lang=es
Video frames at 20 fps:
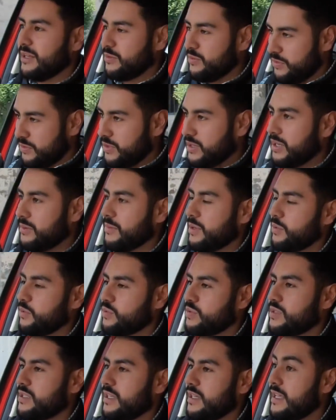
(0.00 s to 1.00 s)
mucho, me gusta. Qué
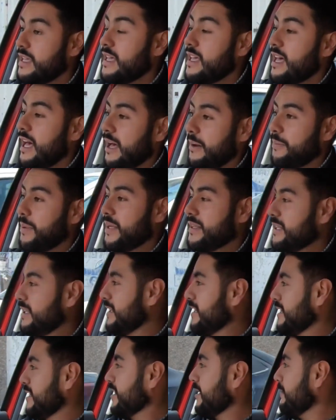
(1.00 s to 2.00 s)
bueno, qué bueno. Aparte de
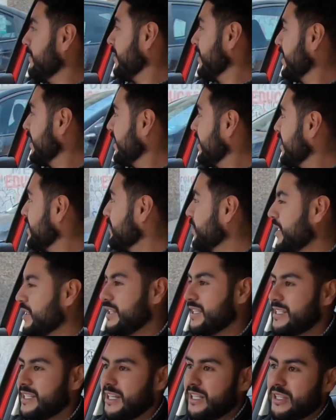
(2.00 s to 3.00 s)
que trabajé en las
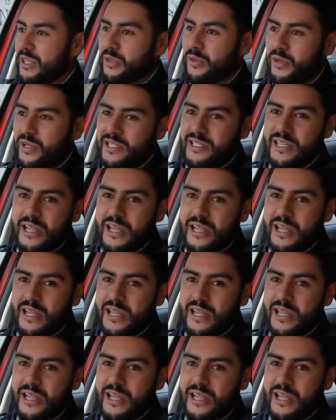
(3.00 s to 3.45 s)
plantas tratadoras de